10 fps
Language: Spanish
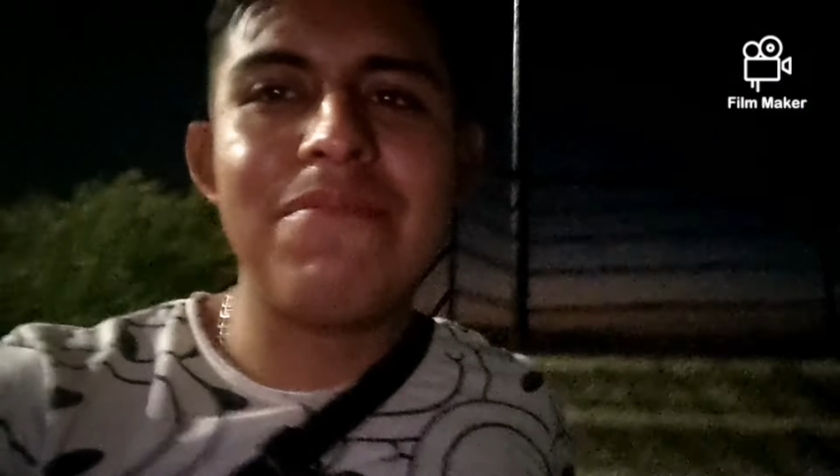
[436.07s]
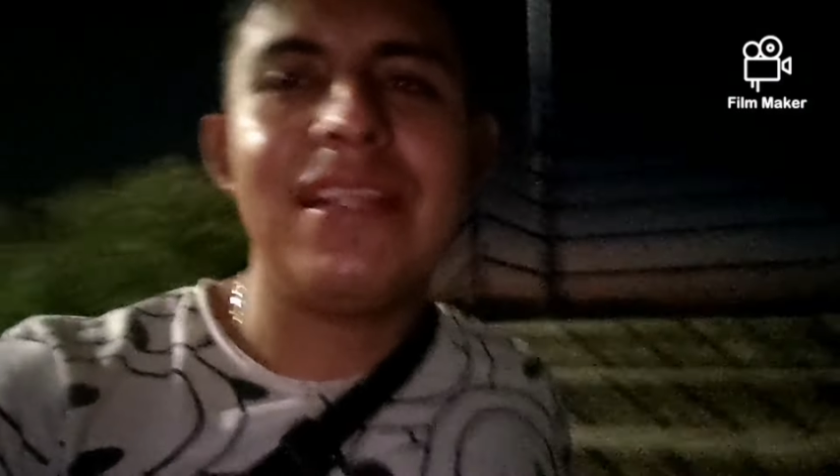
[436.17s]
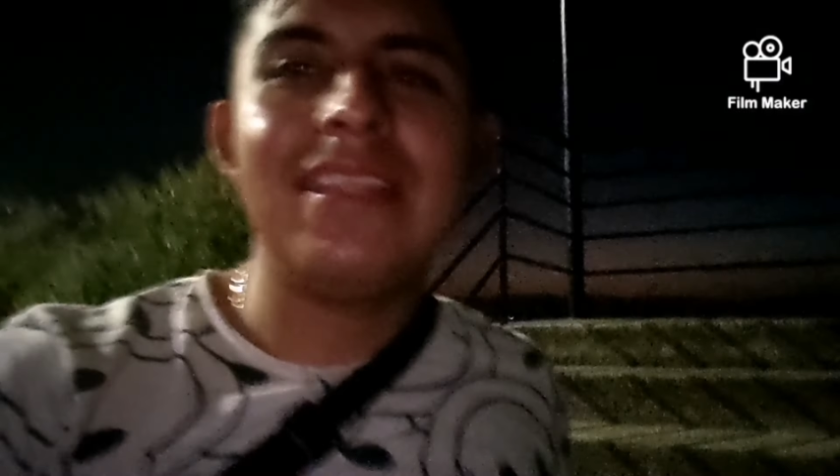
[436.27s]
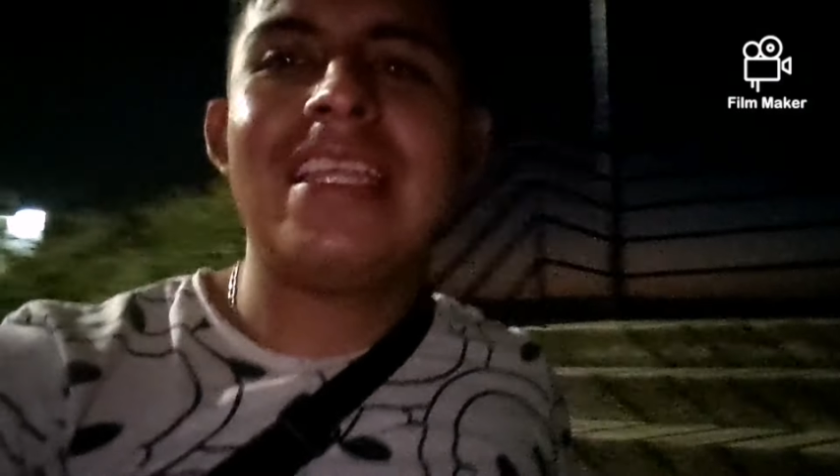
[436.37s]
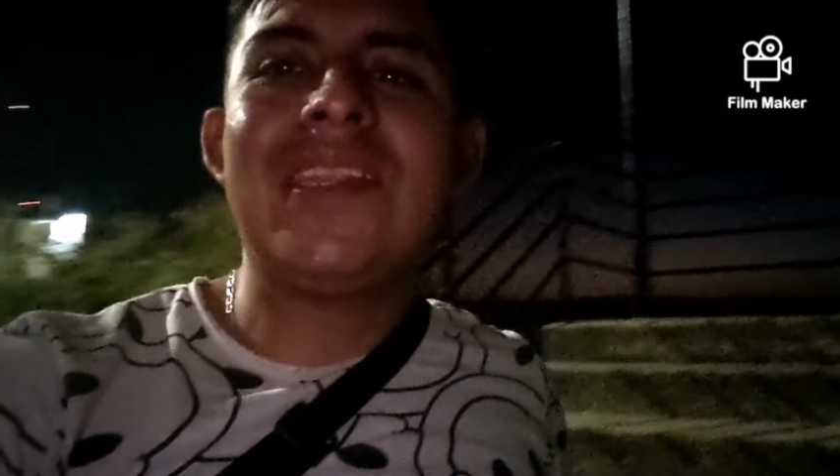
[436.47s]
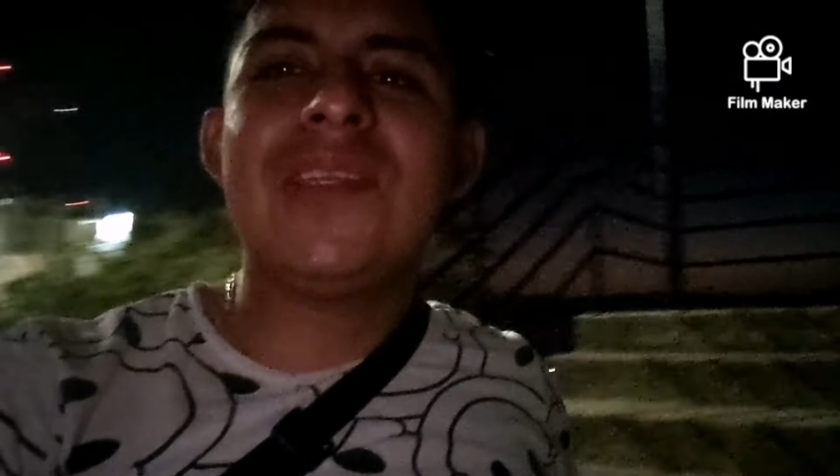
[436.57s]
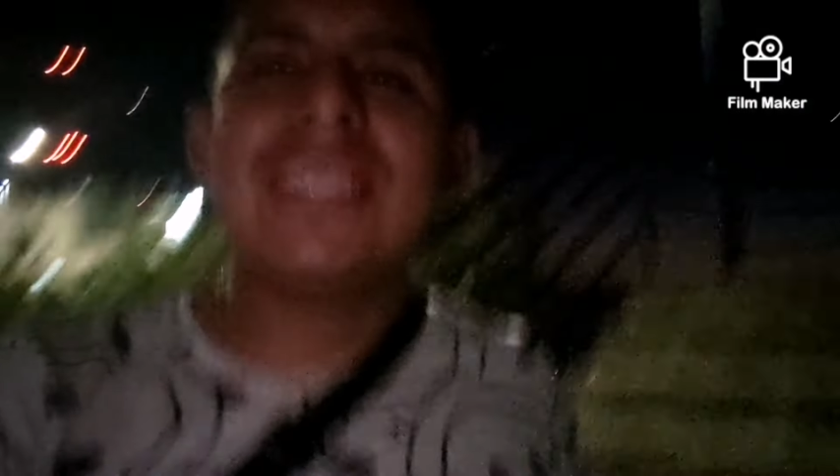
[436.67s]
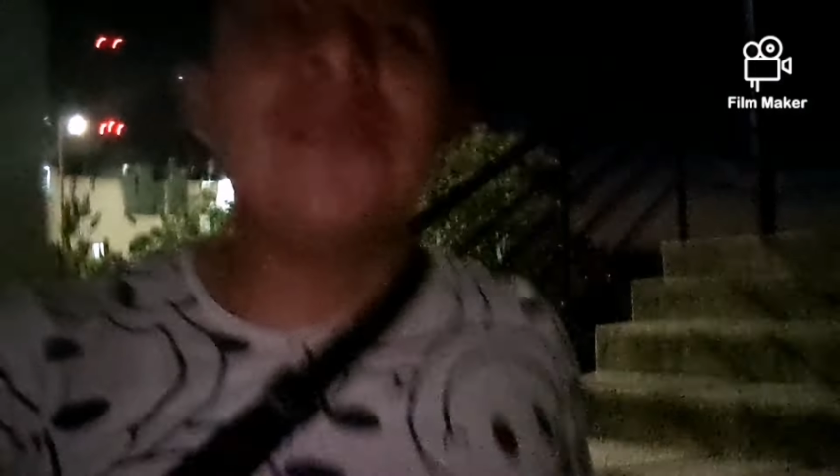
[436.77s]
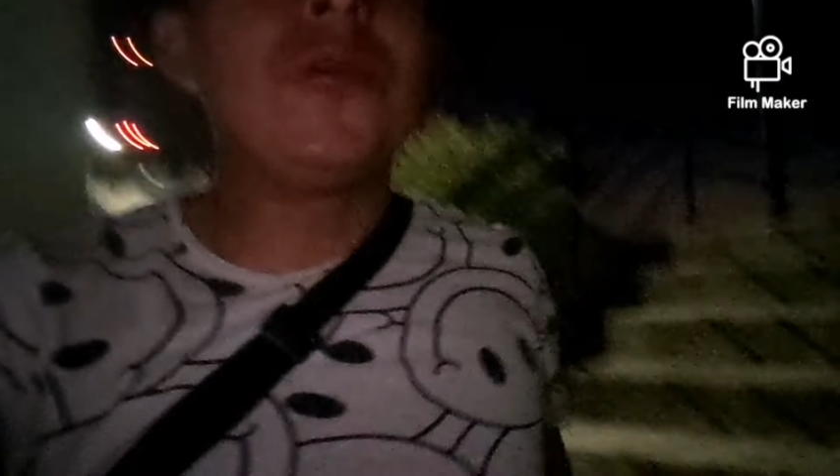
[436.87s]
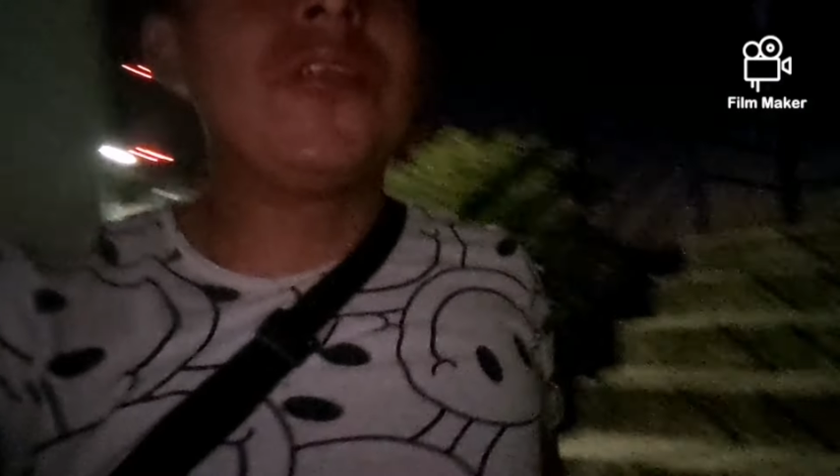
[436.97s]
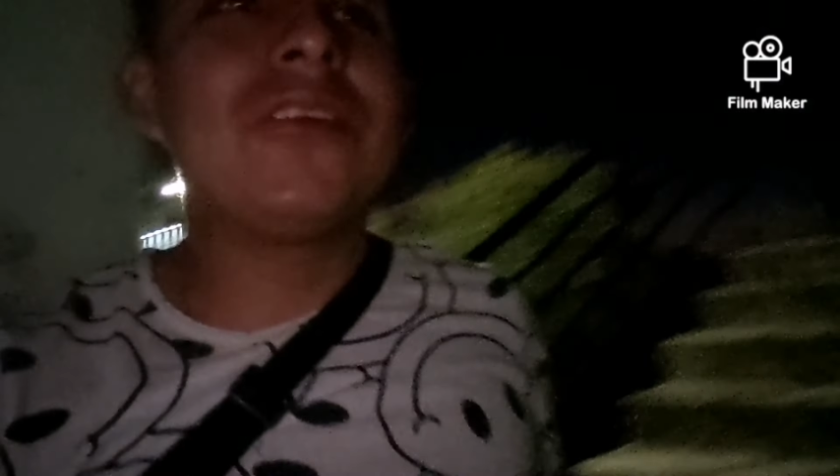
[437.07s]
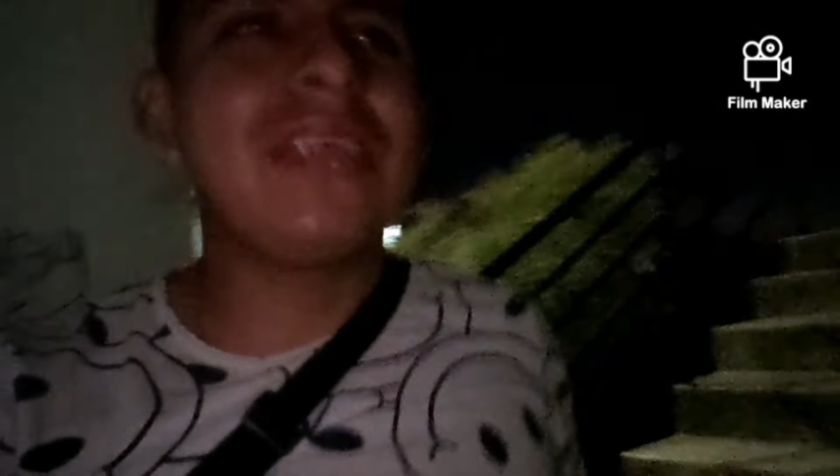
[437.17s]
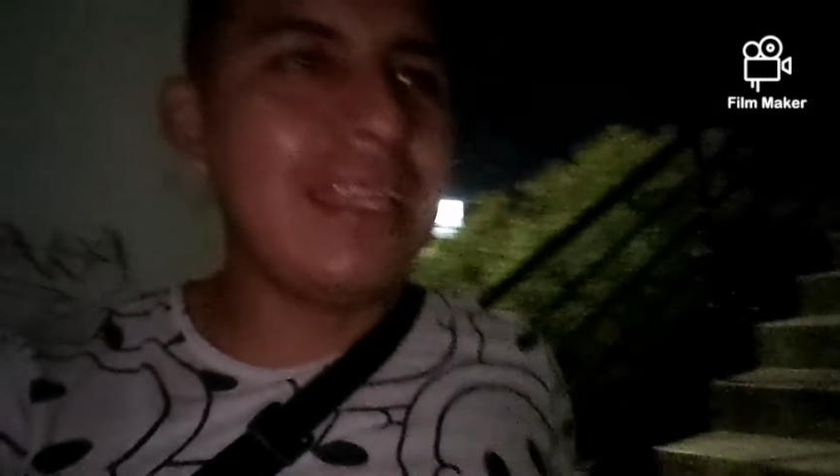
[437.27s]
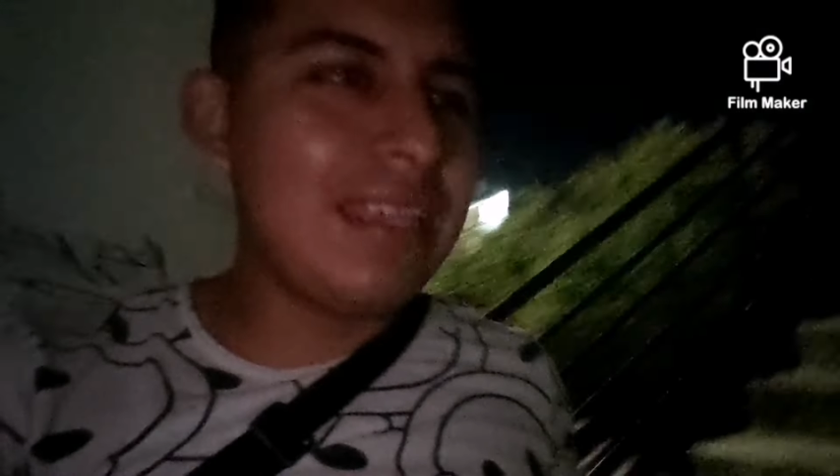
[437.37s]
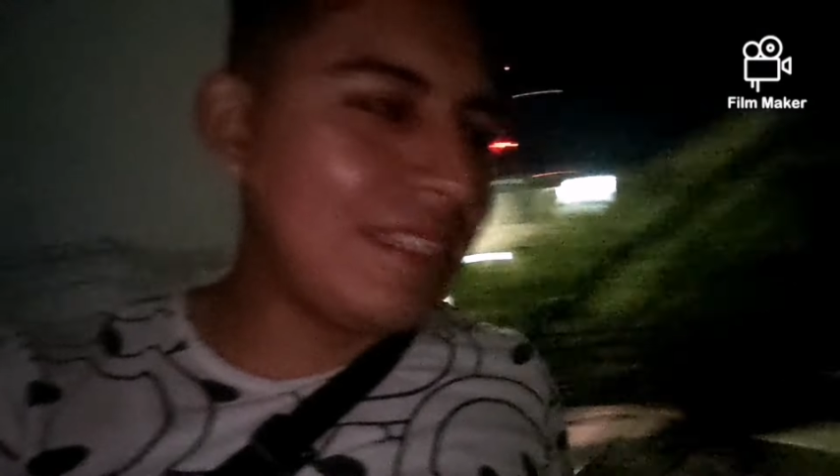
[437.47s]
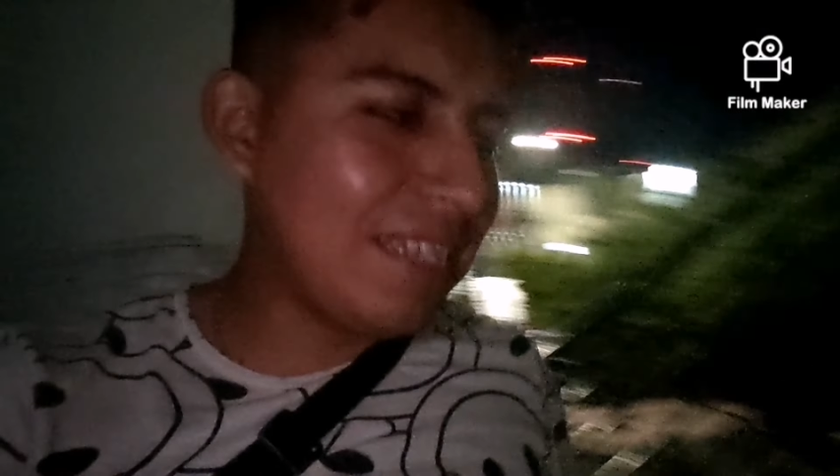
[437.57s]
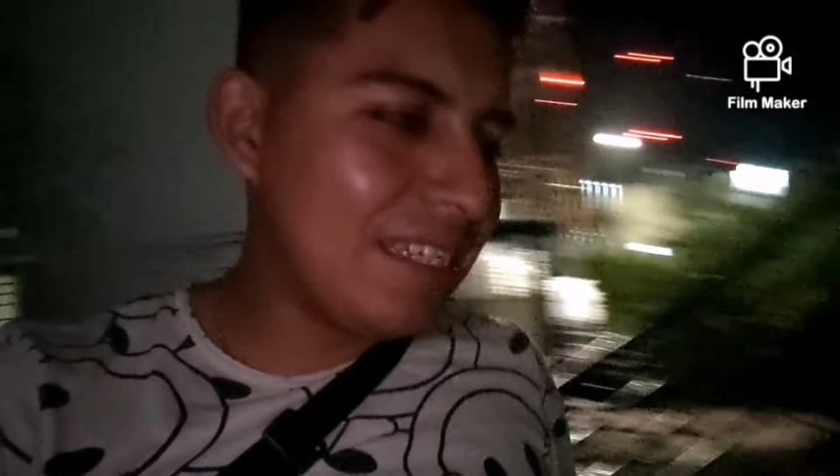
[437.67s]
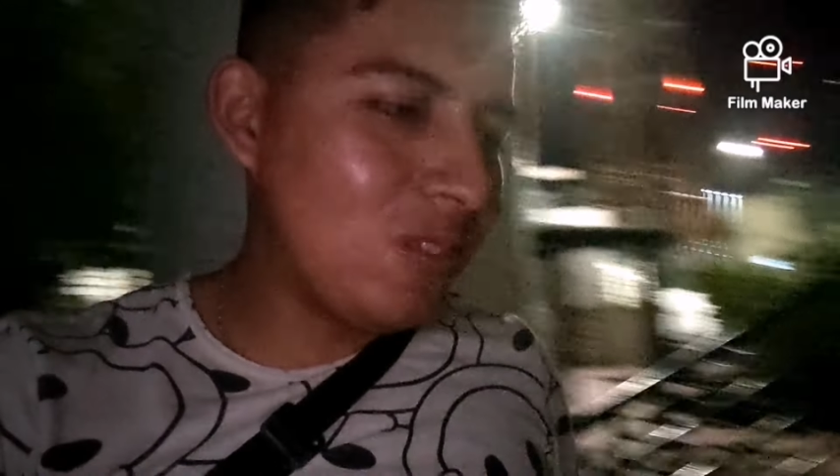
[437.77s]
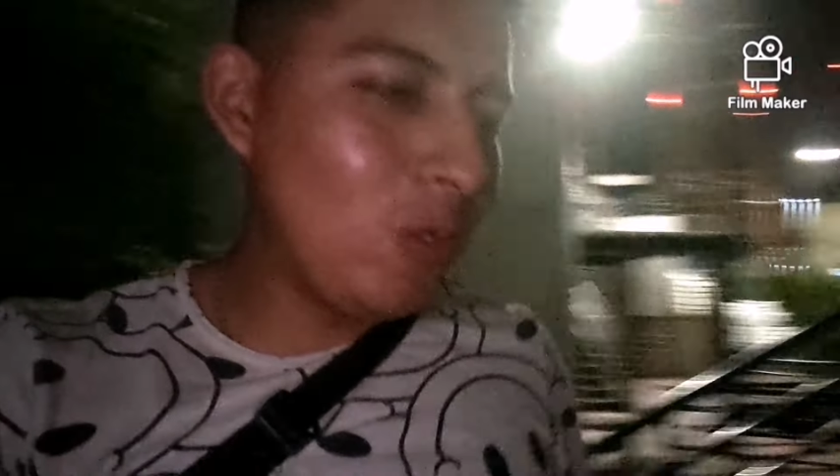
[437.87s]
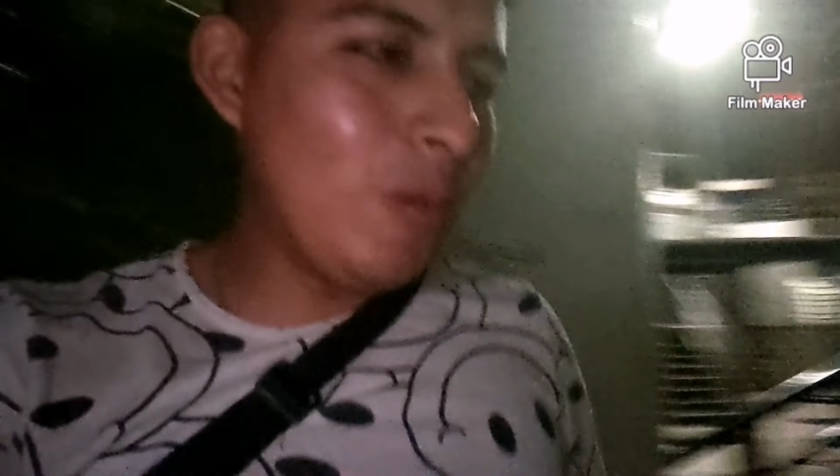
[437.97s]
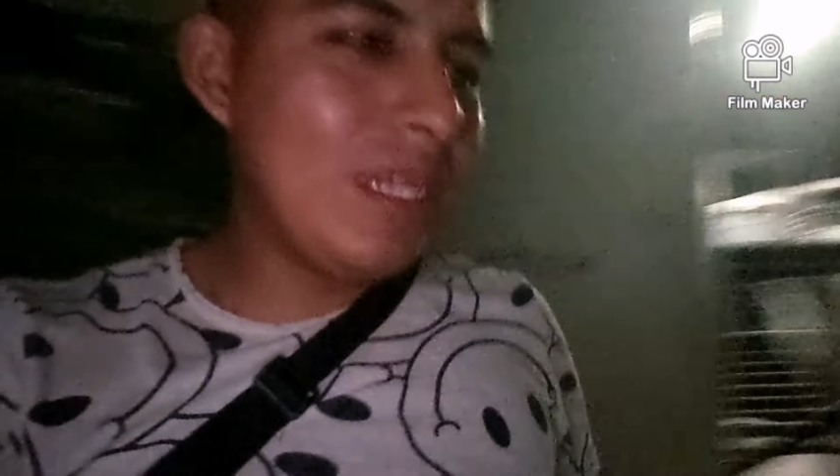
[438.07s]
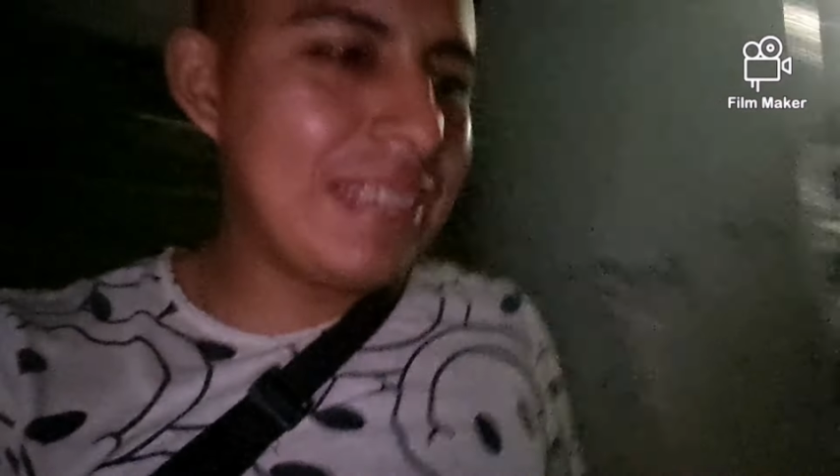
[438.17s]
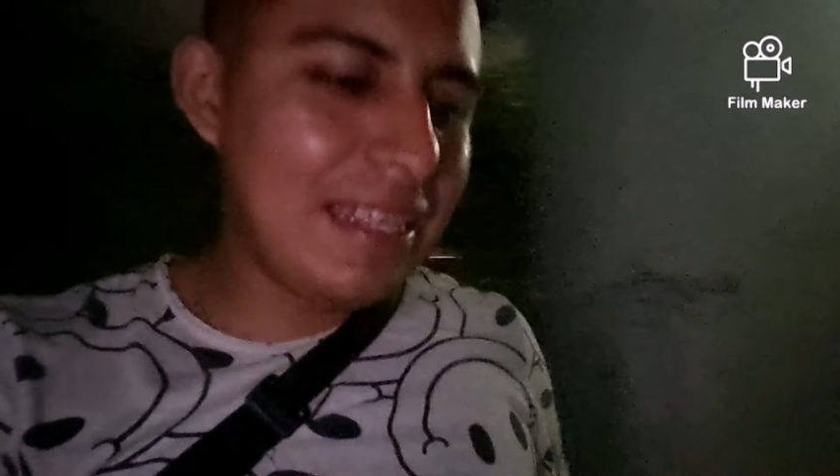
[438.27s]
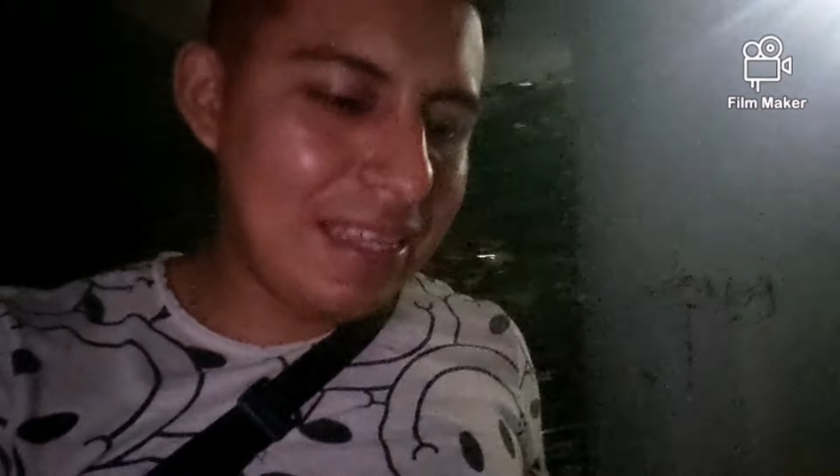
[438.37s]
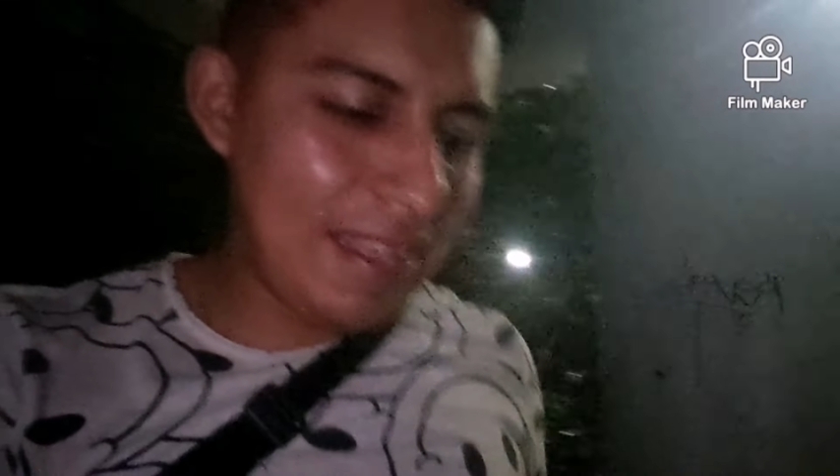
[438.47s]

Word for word: Vale cada maldito segundo que,